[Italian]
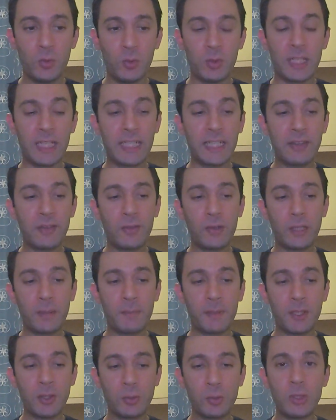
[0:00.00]
un arazzo
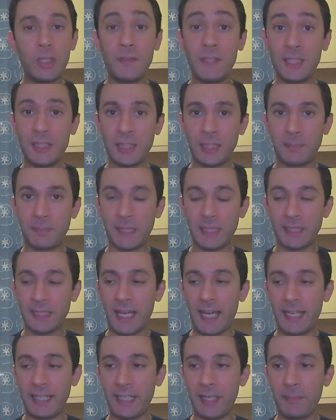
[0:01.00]
che però tu devi
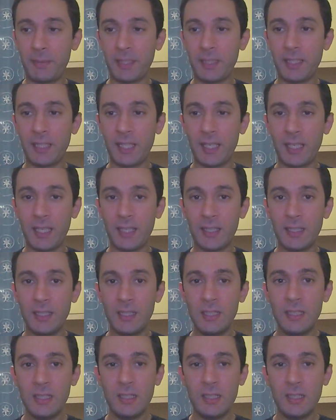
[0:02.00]
interpretare perché eh,